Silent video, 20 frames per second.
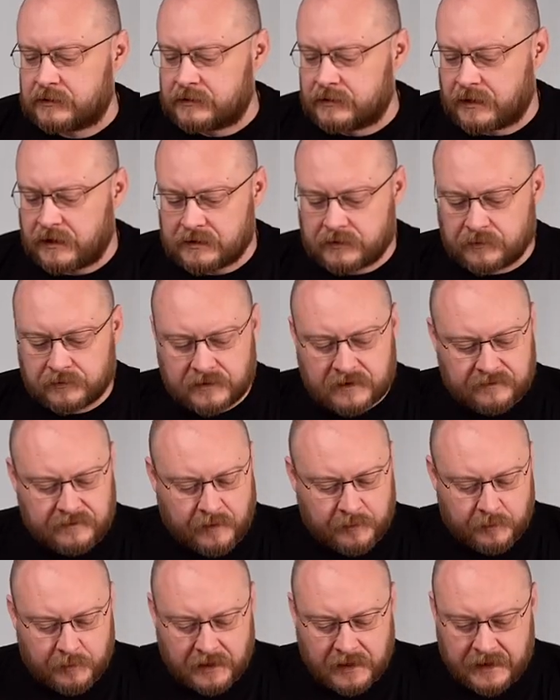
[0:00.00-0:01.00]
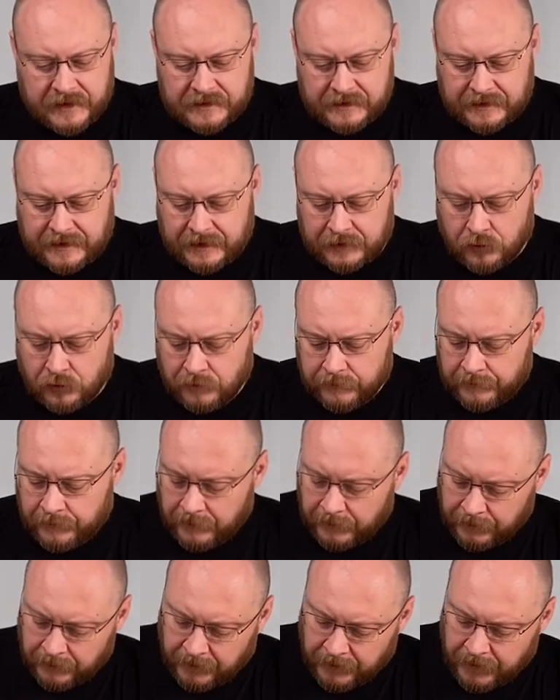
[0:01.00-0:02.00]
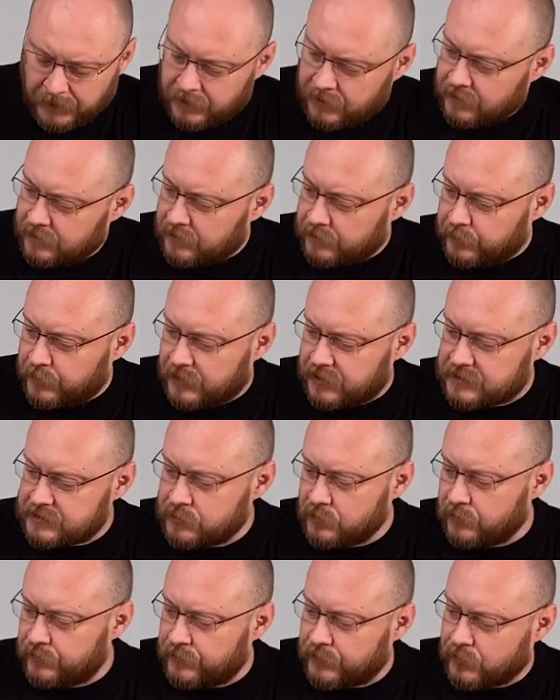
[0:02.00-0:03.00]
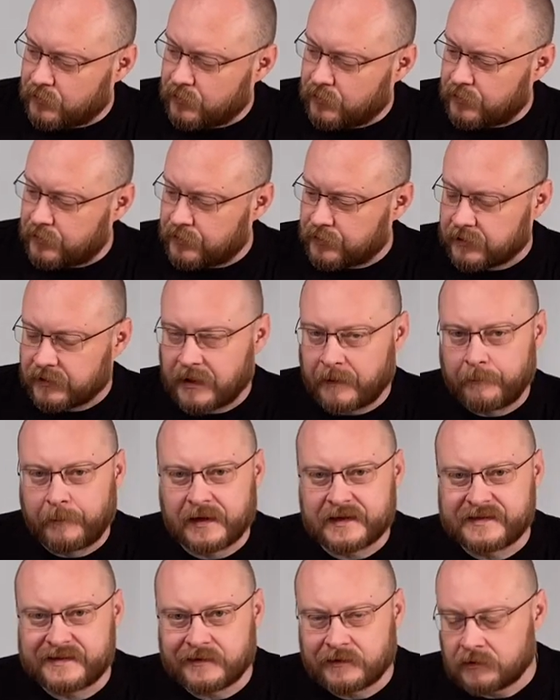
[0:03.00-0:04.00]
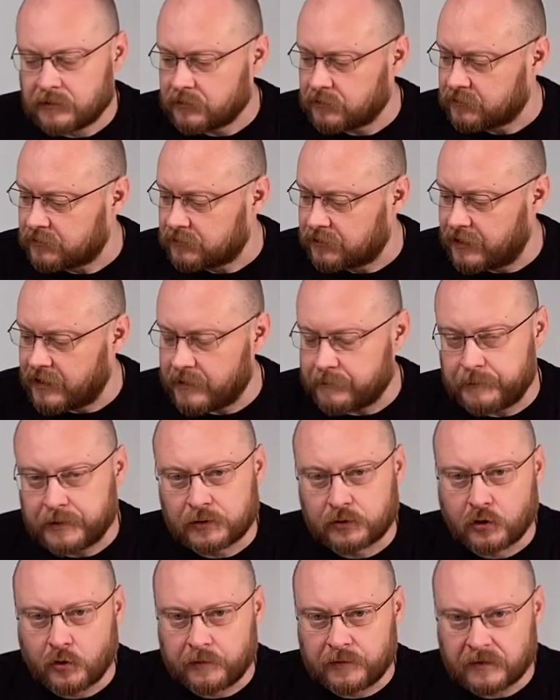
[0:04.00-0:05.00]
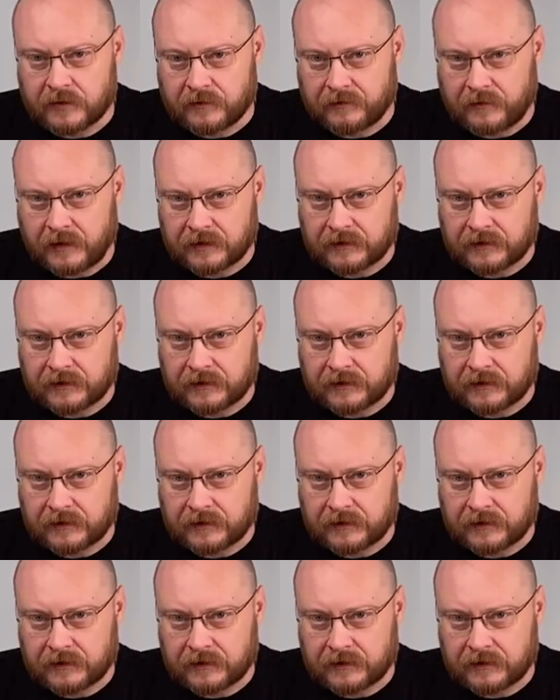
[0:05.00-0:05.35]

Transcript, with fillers: Здравствуйте, с вами магазин Кадо. Э, пара слов о лопате для питомников